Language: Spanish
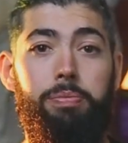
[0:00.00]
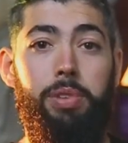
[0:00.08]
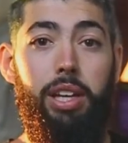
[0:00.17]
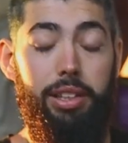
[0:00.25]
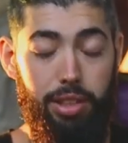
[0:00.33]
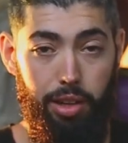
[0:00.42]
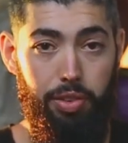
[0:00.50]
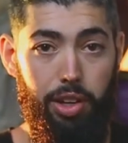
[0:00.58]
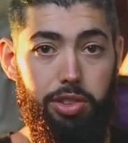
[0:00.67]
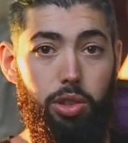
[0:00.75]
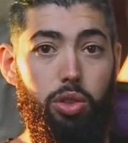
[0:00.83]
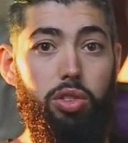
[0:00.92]
que esta
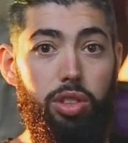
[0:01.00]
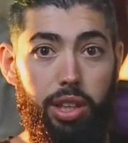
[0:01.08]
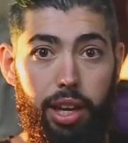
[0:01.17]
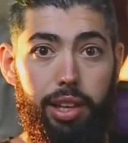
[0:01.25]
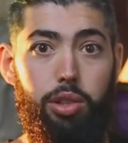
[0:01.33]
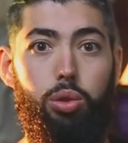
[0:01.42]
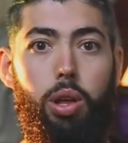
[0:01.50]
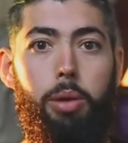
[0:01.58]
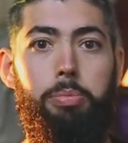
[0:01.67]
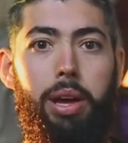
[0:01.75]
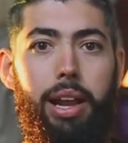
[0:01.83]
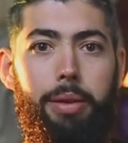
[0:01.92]
reflexión sea de ayuda
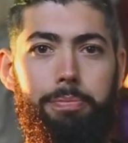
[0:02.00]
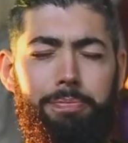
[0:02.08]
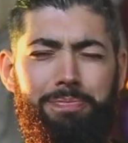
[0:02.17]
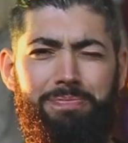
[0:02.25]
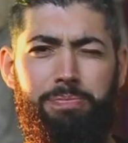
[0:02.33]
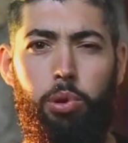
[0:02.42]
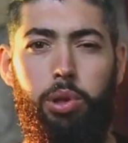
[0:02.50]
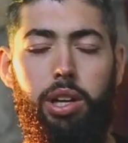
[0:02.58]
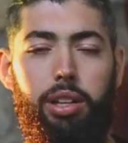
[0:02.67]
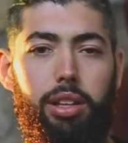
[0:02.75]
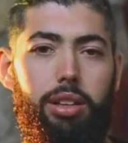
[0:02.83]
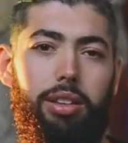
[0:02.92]
para
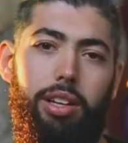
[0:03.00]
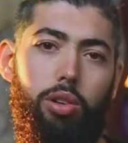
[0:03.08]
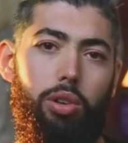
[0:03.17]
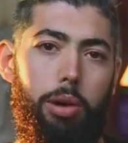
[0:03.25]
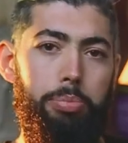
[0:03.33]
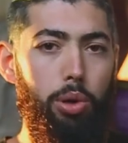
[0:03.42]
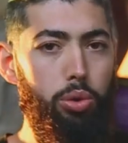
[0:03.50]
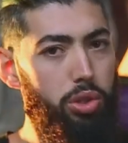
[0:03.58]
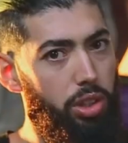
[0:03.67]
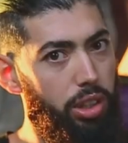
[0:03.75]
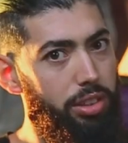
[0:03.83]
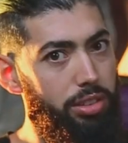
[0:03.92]
poder tener un approach
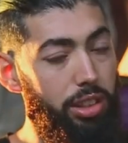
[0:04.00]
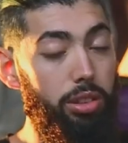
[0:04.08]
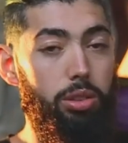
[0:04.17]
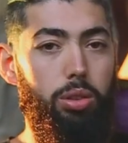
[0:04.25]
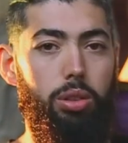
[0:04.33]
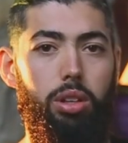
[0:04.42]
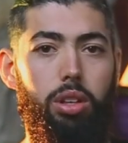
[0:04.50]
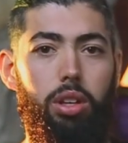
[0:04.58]
distinto